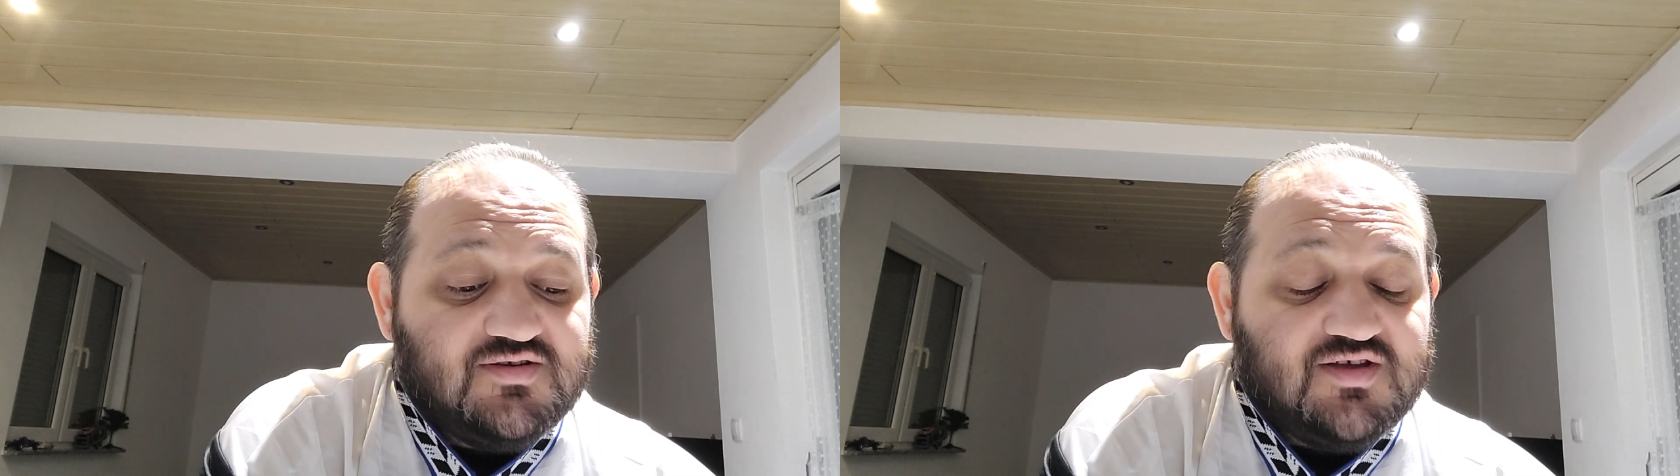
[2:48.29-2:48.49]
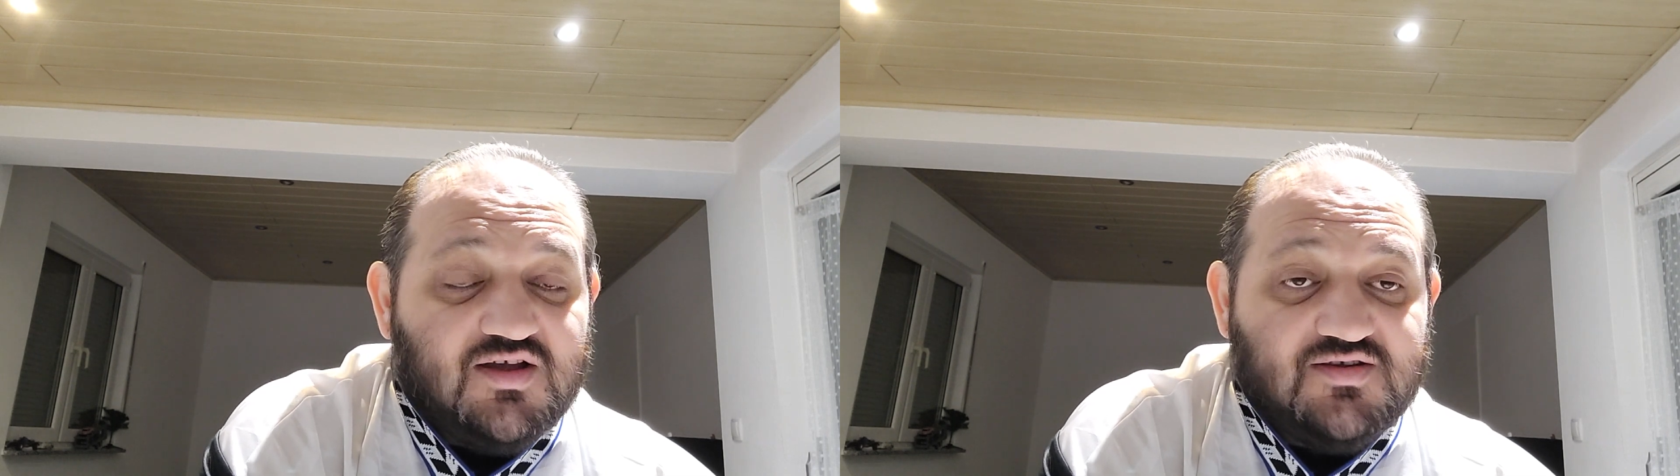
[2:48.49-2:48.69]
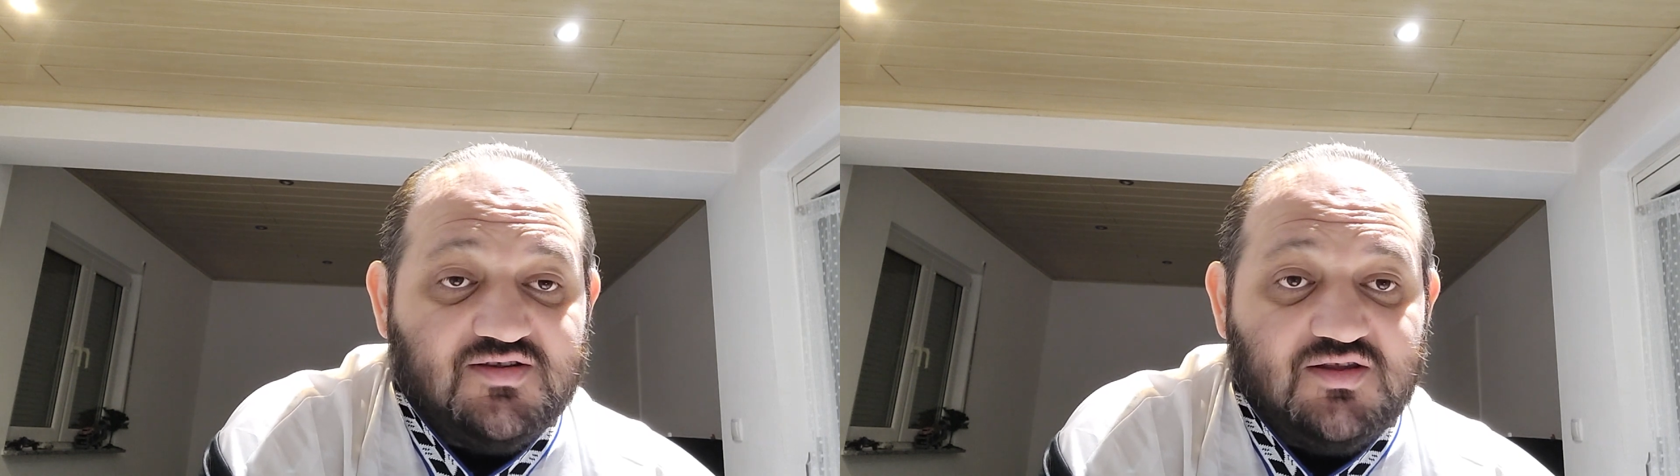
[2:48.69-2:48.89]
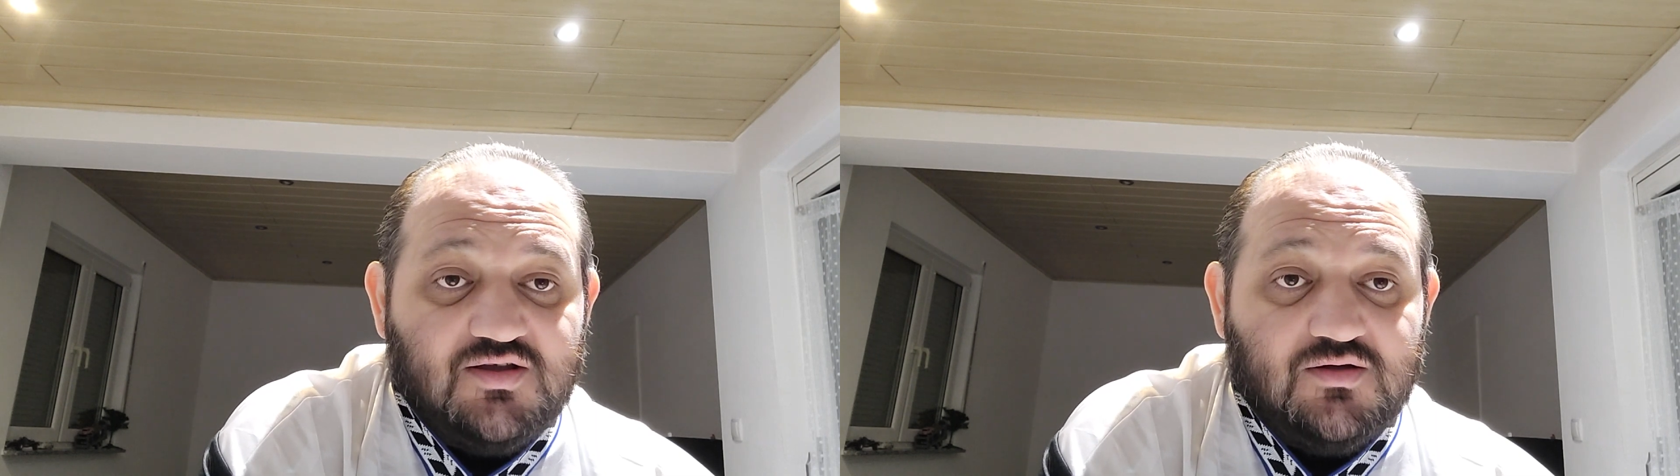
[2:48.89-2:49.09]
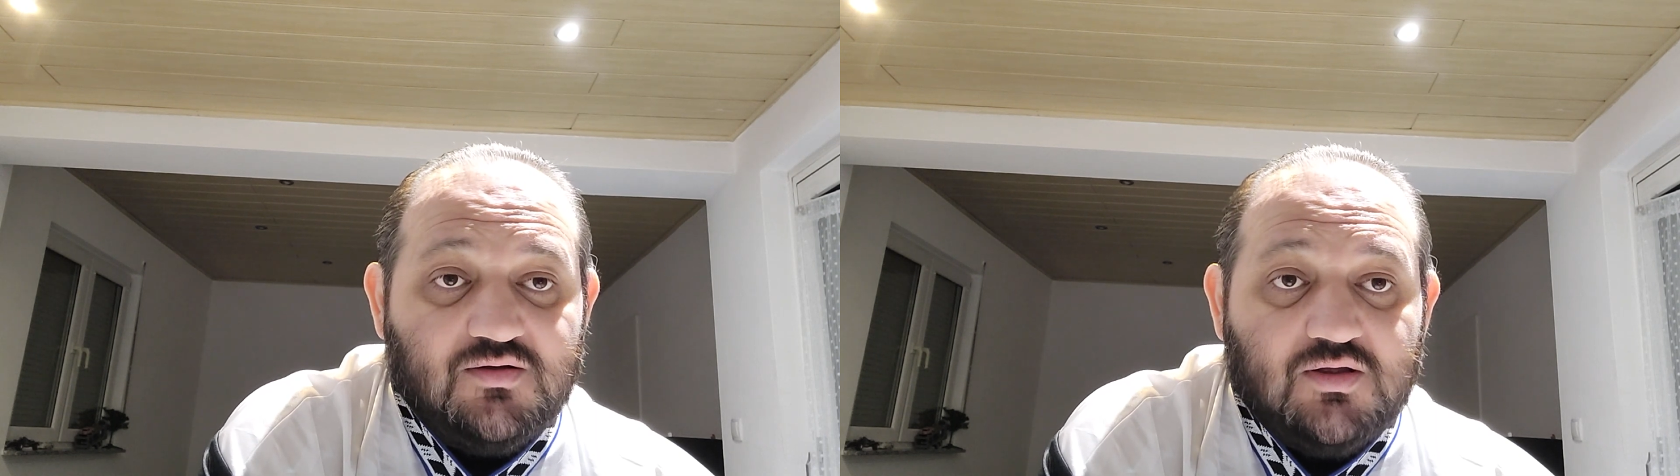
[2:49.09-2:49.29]

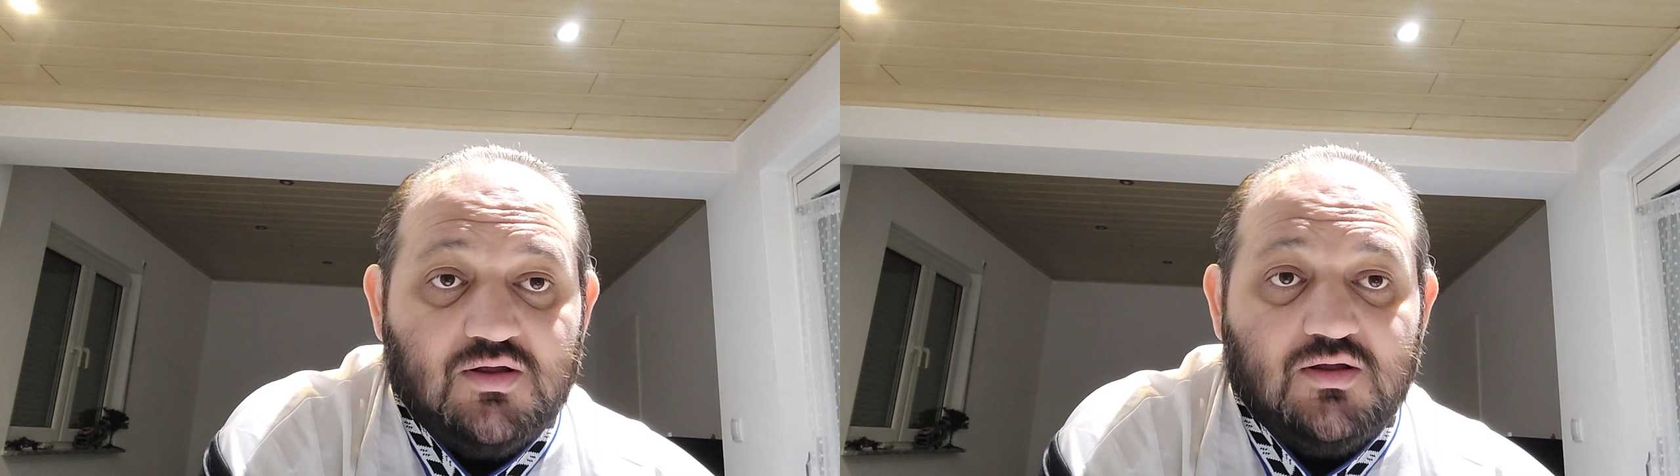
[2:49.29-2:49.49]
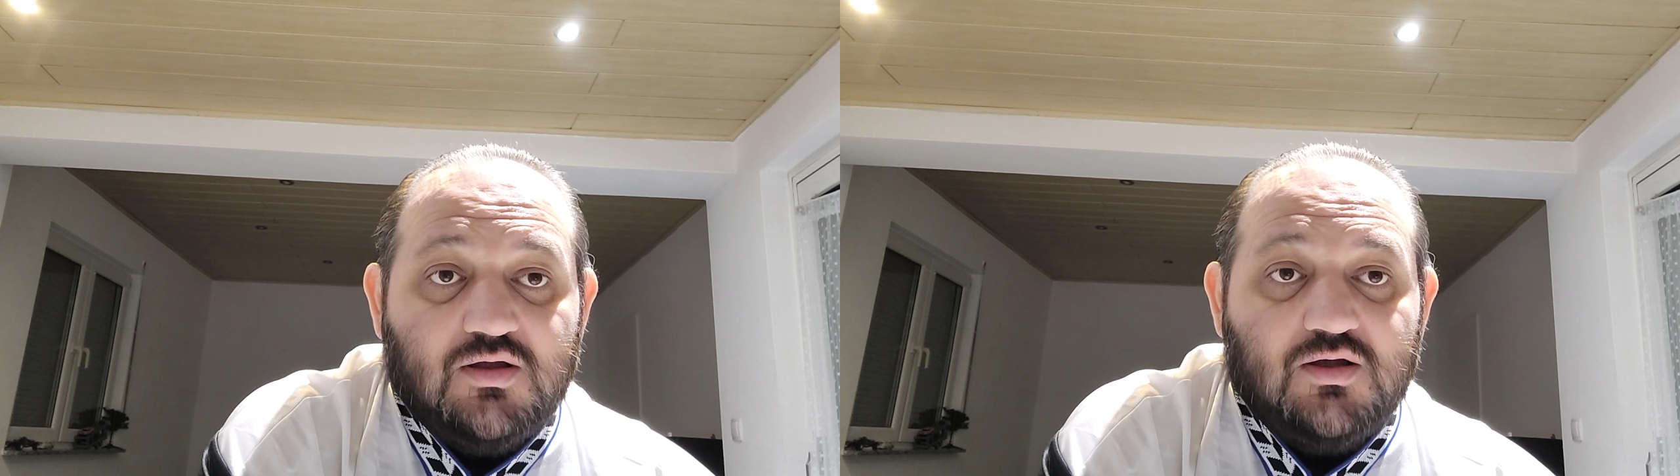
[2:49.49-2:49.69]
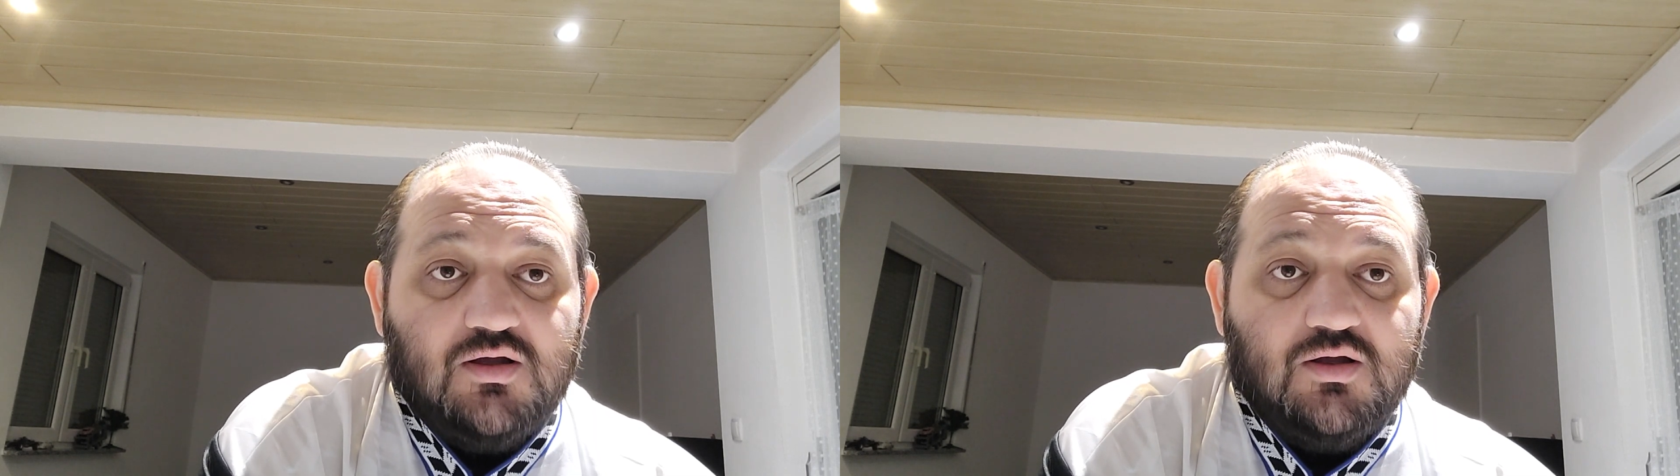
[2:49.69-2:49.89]
sahasında e,